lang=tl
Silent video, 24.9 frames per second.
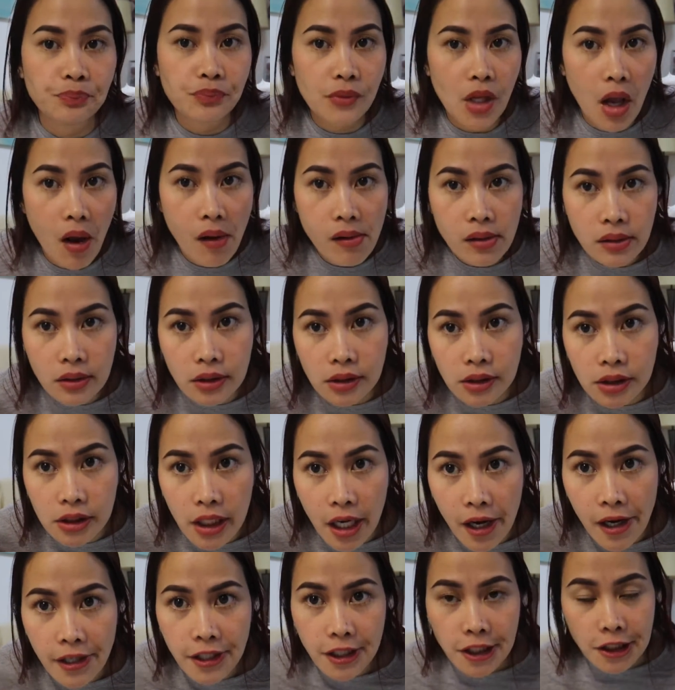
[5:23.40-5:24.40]
Ang
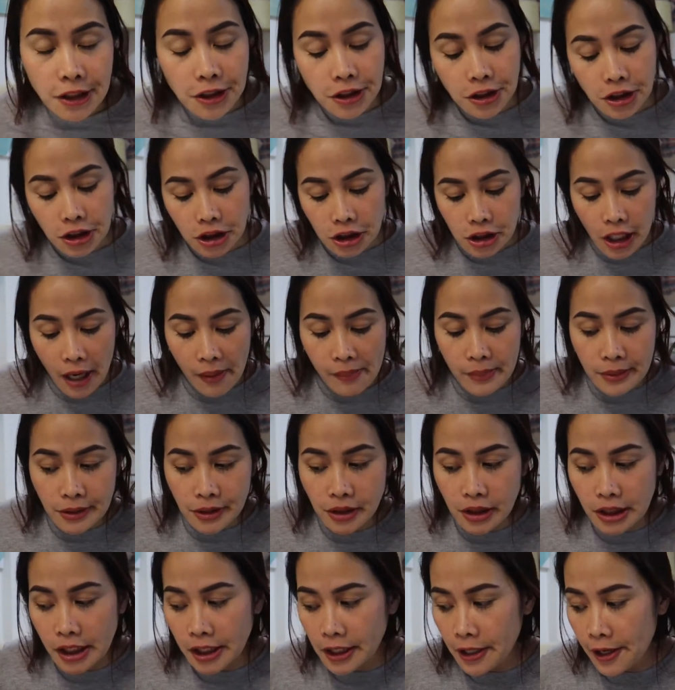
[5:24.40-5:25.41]
ganahan ani yung
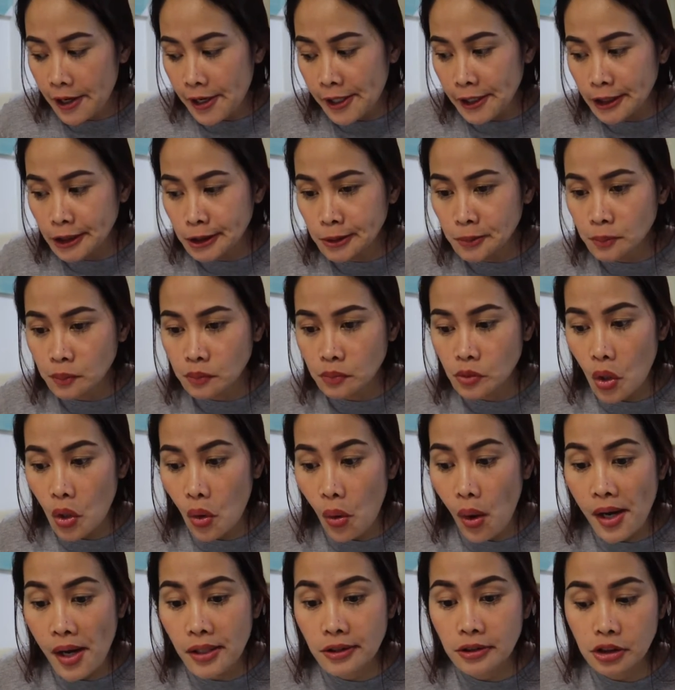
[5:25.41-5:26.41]
camera kay
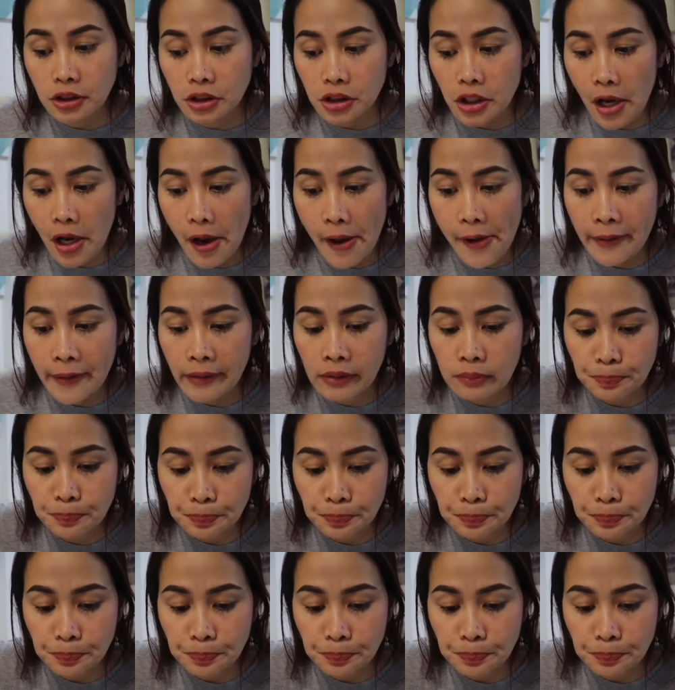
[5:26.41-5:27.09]
kuan siya